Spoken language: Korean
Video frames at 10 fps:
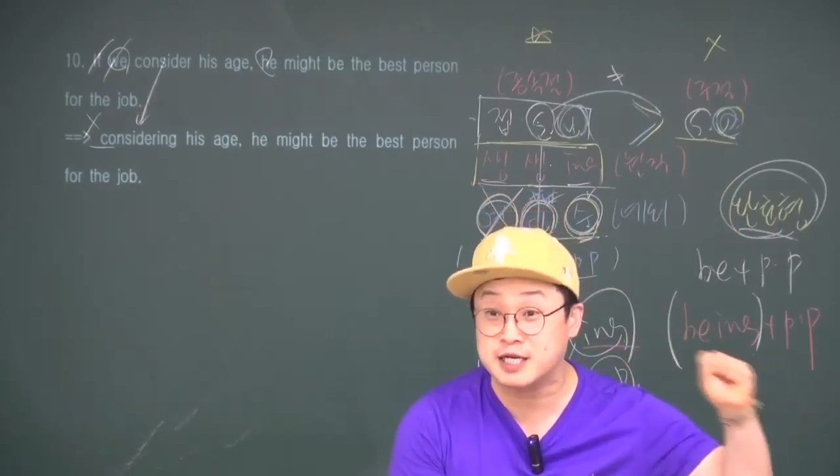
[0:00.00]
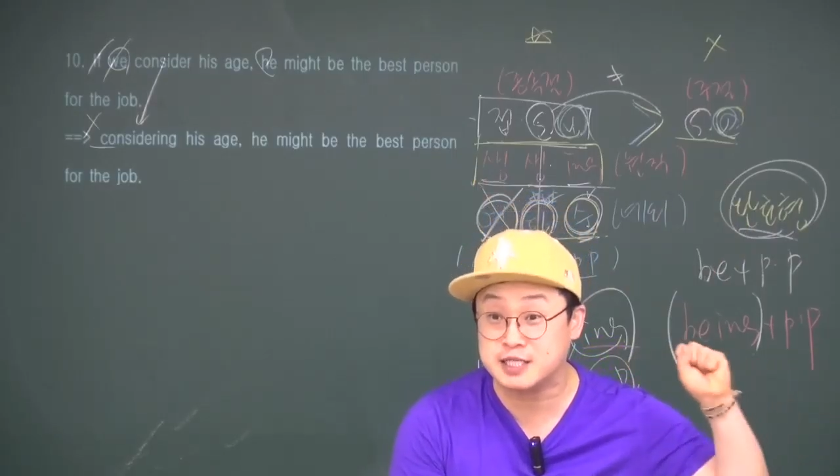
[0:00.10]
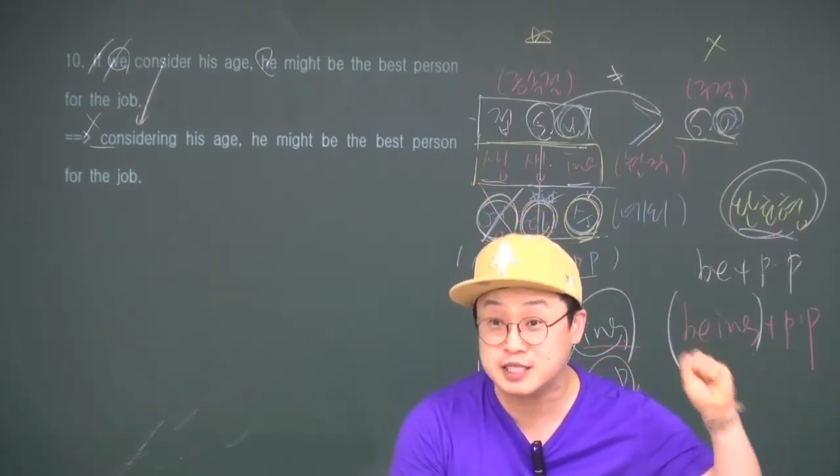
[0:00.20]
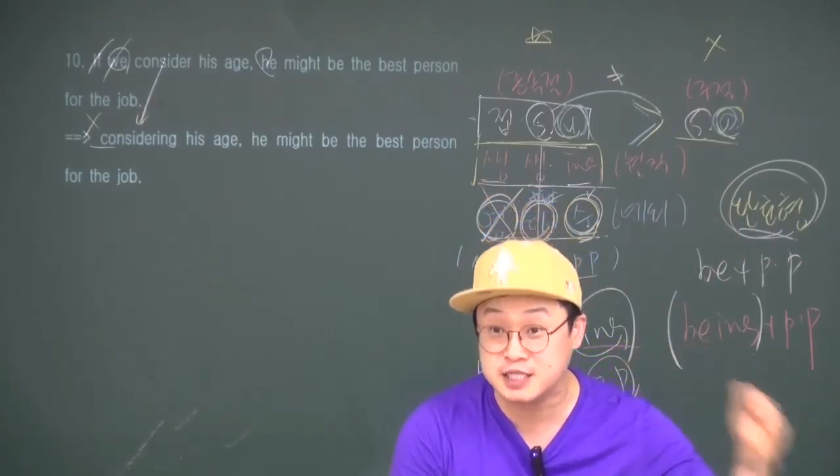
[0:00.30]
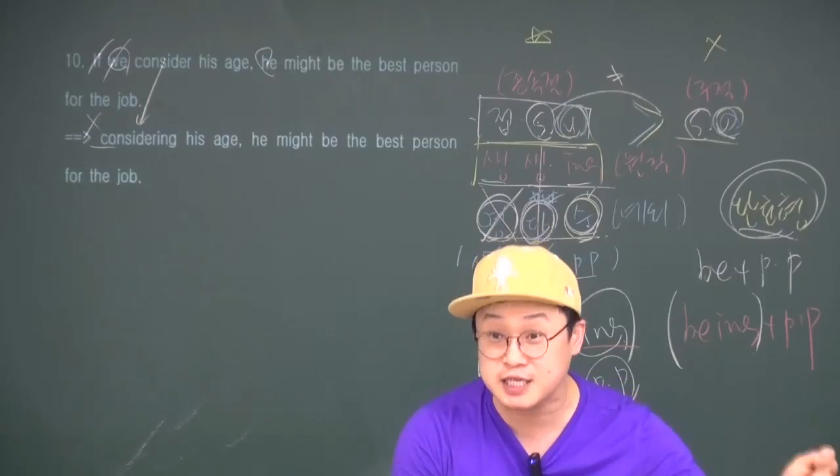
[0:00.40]

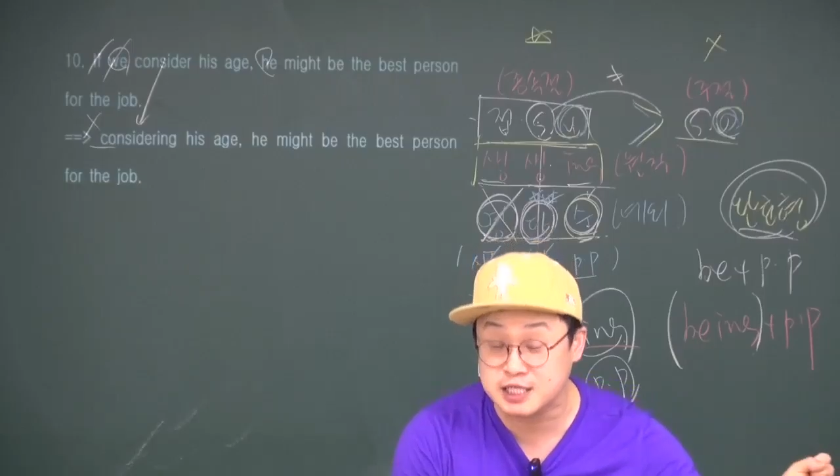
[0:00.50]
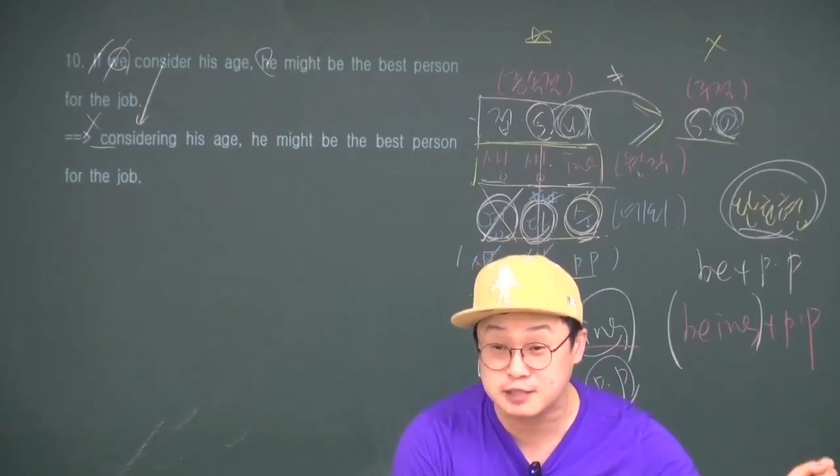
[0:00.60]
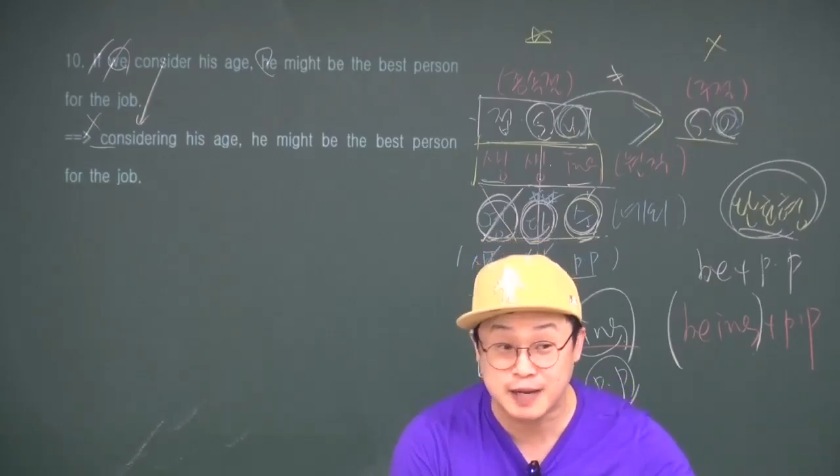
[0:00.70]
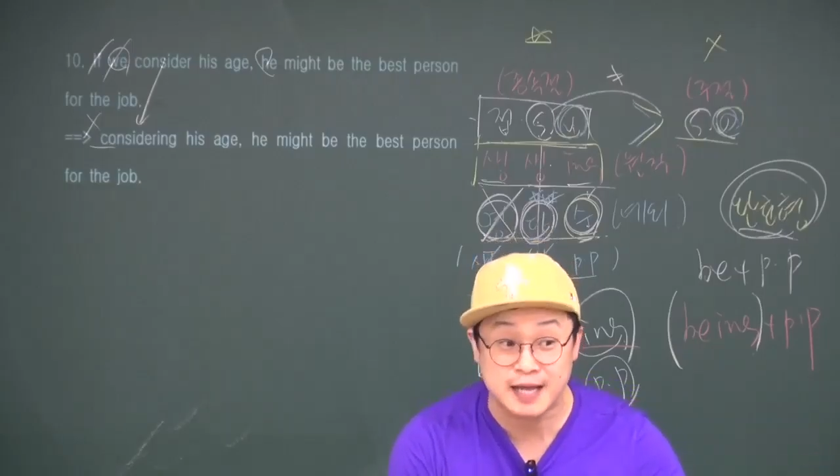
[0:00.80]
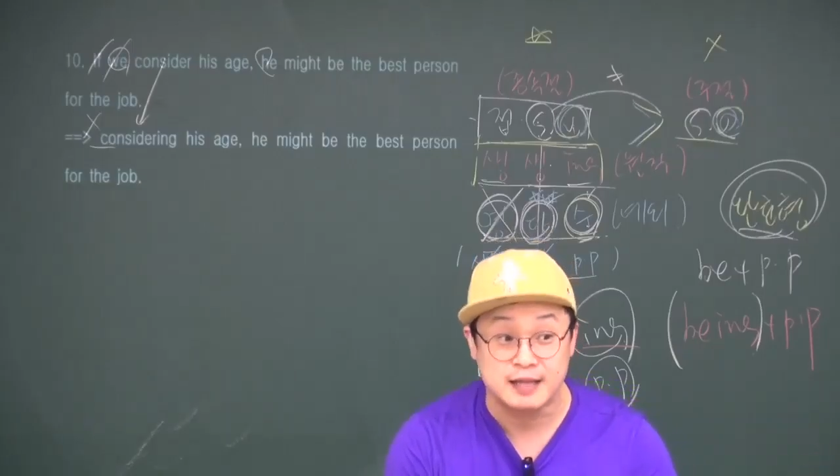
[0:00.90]
가지 특징이
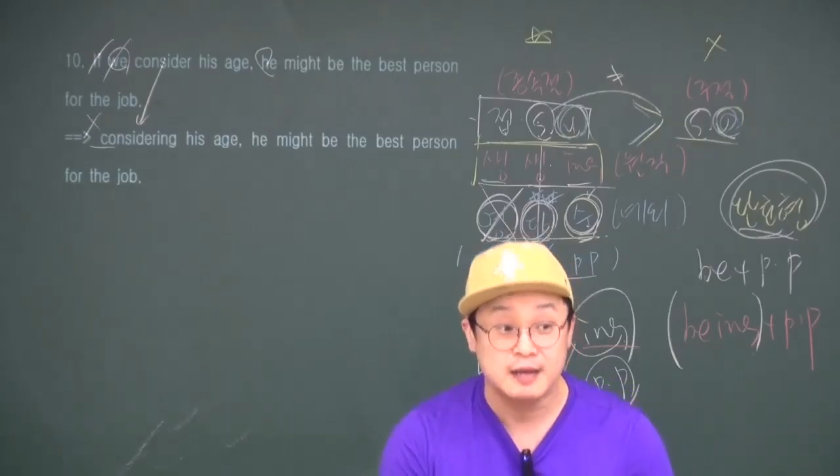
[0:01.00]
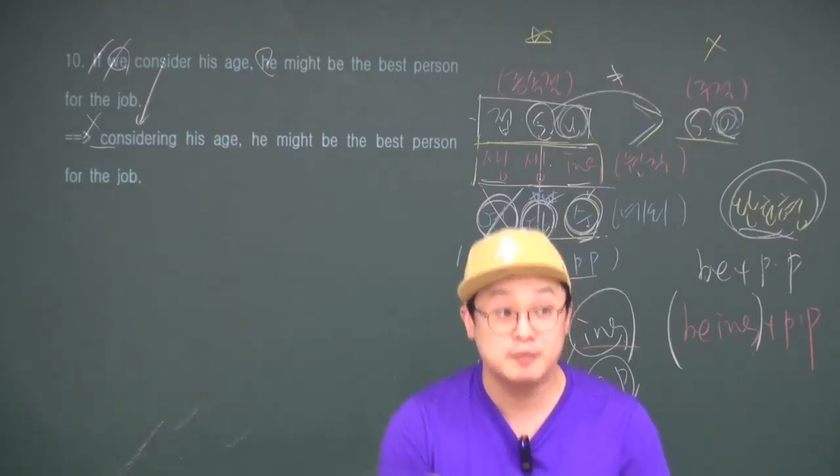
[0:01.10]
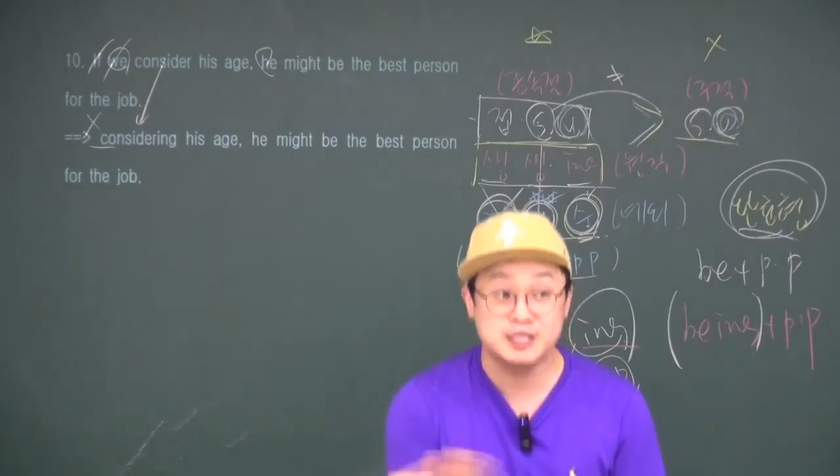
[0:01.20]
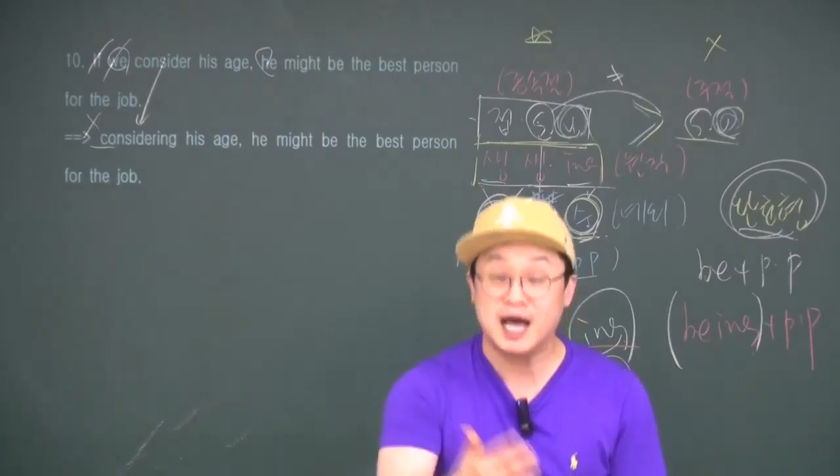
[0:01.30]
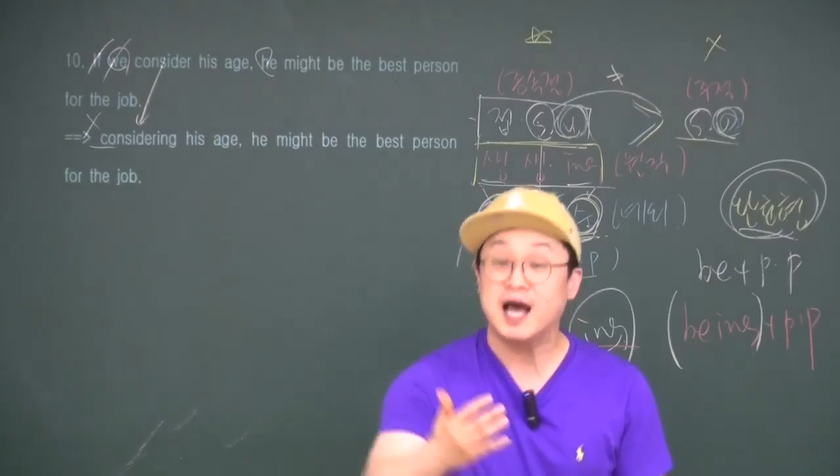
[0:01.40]
있지만
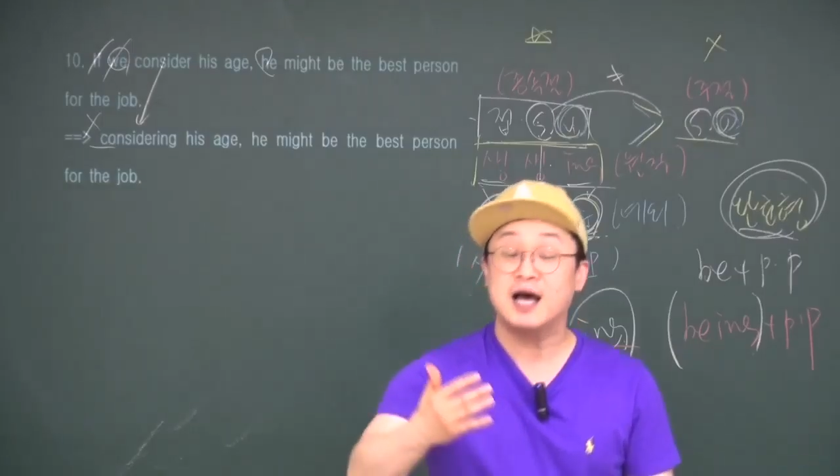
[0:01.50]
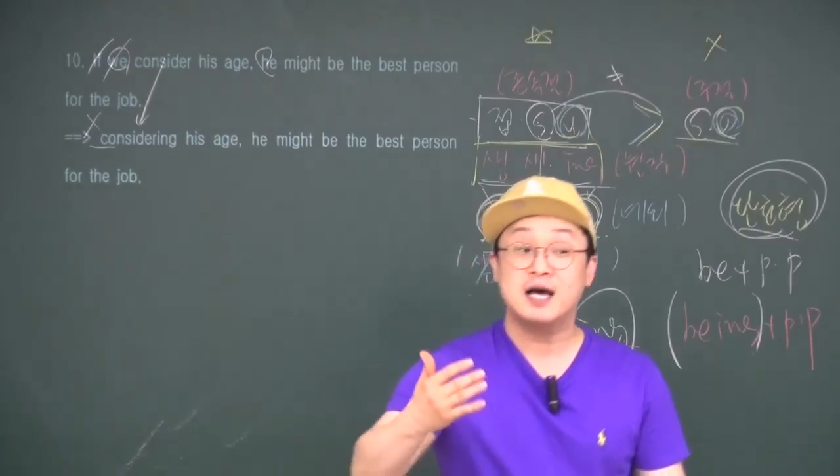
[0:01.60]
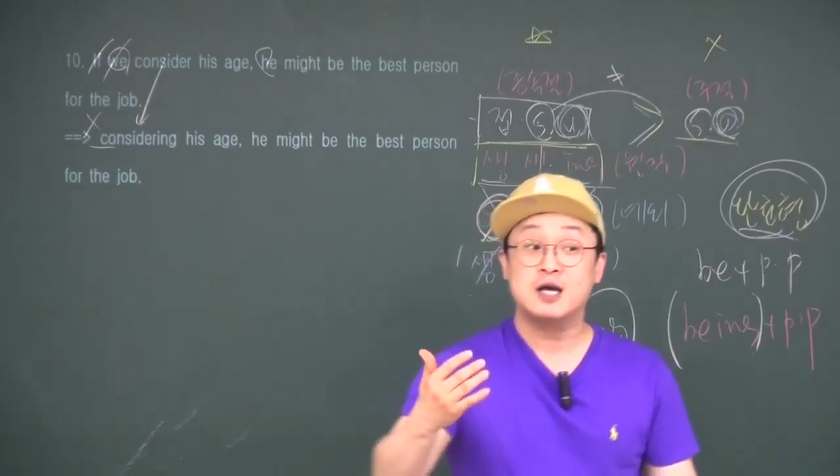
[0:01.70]
뭐다?